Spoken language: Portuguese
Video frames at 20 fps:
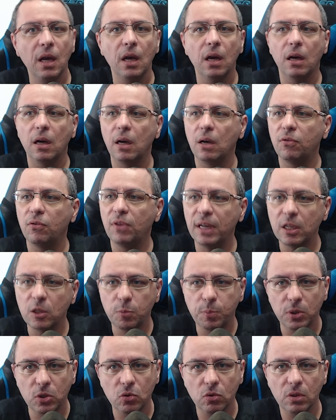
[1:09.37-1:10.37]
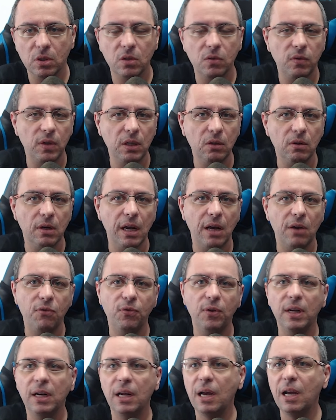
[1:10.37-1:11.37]
é, várias pessoas vindo na live
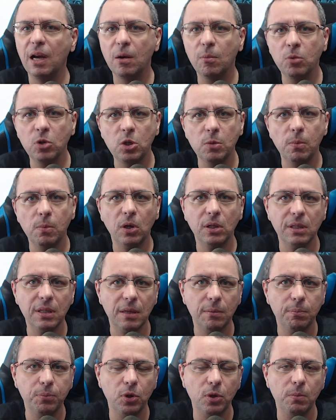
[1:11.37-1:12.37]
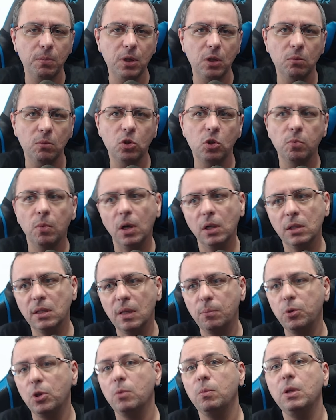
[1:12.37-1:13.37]
falar: ah, o multibox está proibido, o multibox está
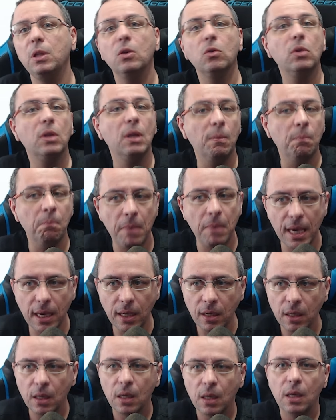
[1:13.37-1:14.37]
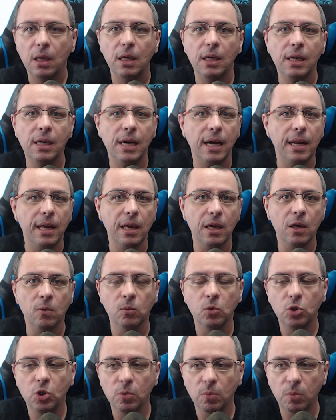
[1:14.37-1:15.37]
proibido. Eu também encarei que o
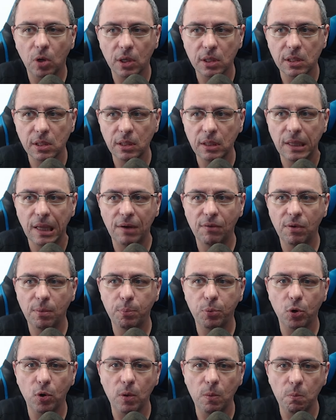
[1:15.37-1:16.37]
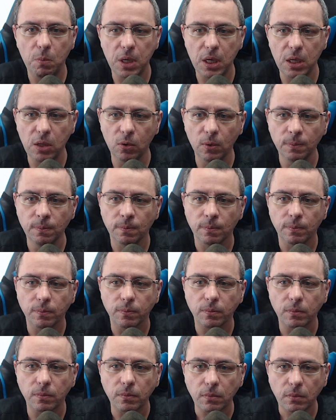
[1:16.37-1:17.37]
multiboxing estava proibido
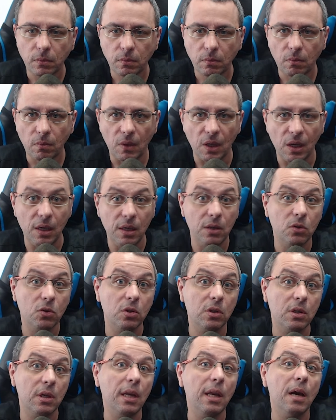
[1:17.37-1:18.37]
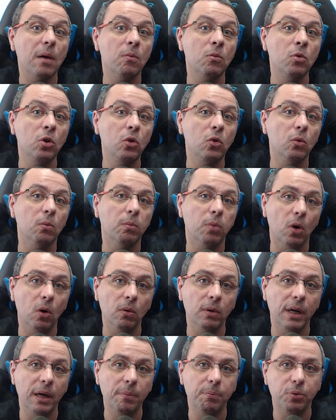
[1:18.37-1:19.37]
isso seria muito
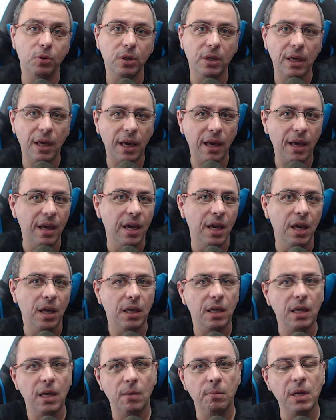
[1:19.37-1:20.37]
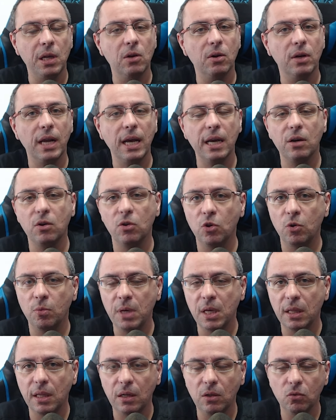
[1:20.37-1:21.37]
bom, né? Porque ia melhorar a
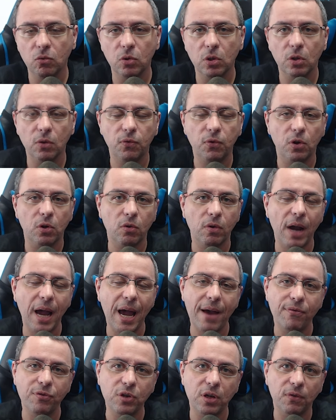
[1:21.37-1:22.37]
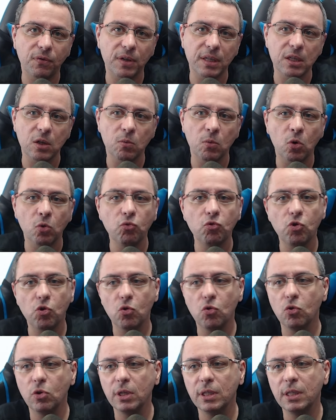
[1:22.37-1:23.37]
economia dentro do World of Warcraft, ia fazer um monte de
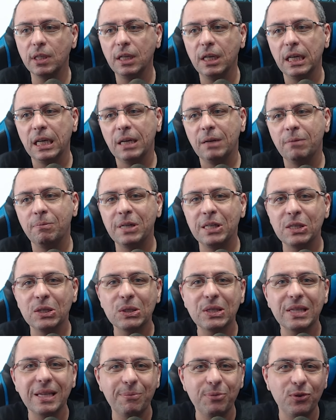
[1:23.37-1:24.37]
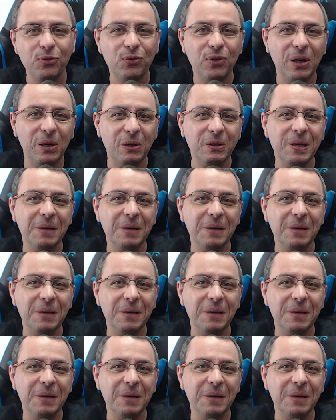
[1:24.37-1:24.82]
coisa. Mas eu sempre falo que a